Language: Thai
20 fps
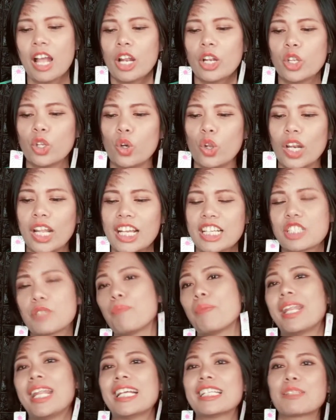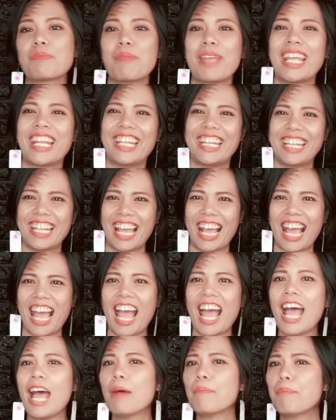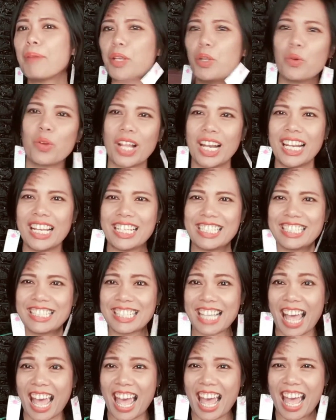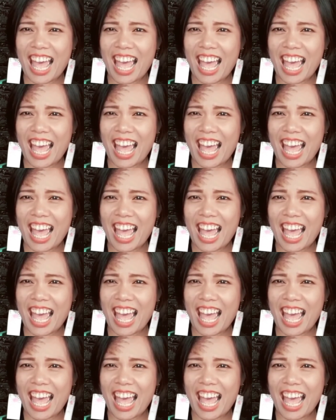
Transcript: Knowledge Management นะคะไปดูกันเลยจ้า